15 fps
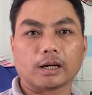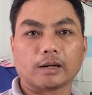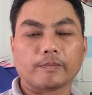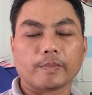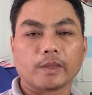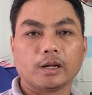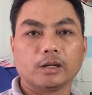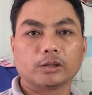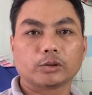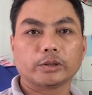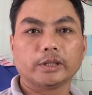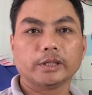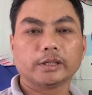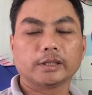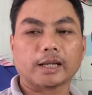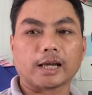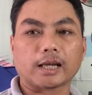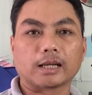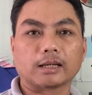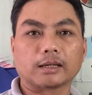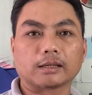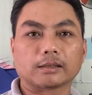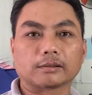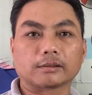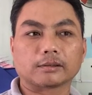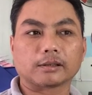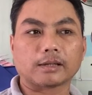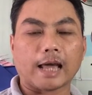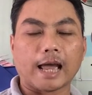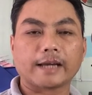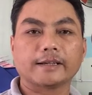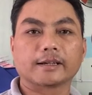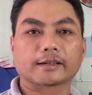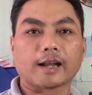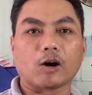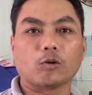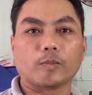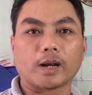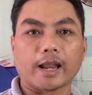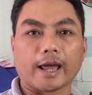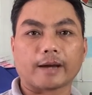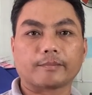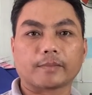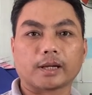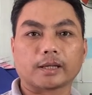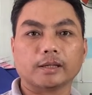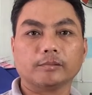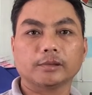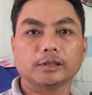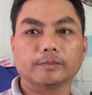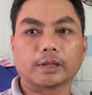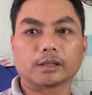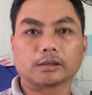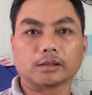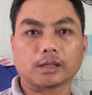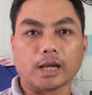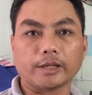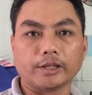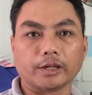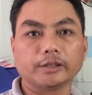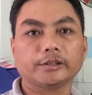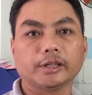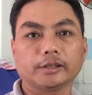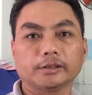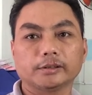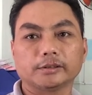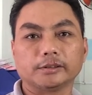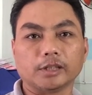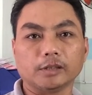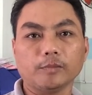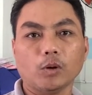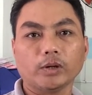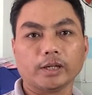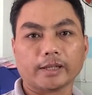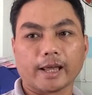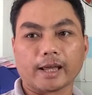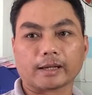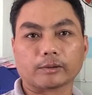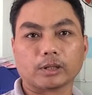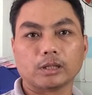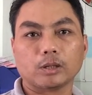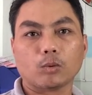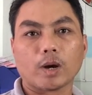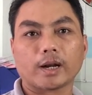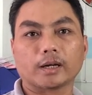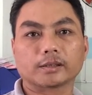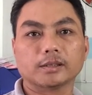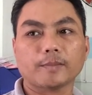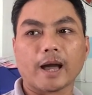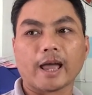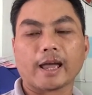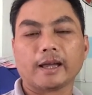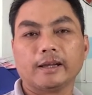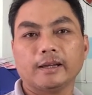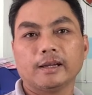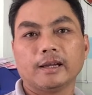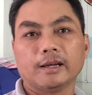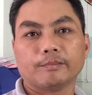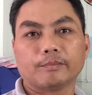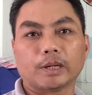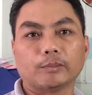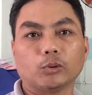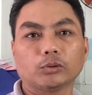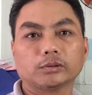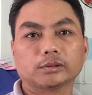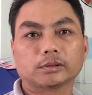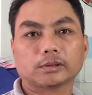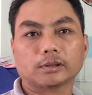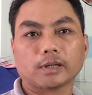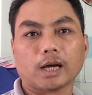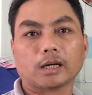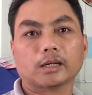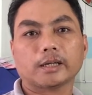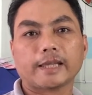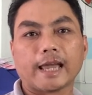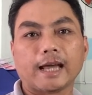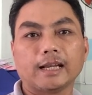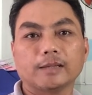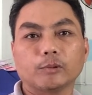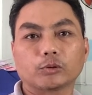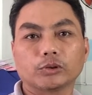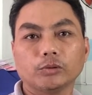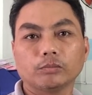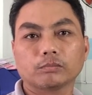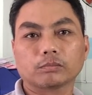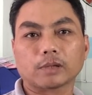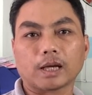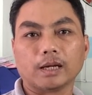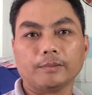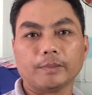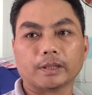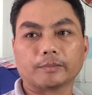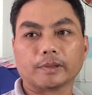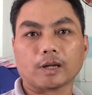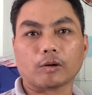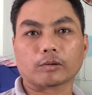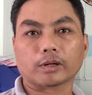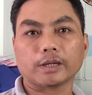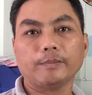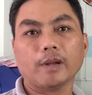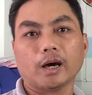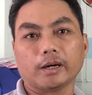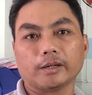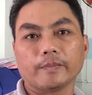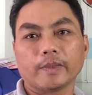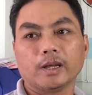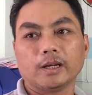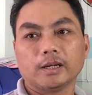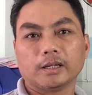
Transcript: à, tuy nhiên là hai đợt đầu mình làm là giống như mình để giữ chân giữ mối khách hàng tuy nhiên qua đợt thứ ba mình muốn nâng cái giá lên một chút để mình bắt đầu kiếm lời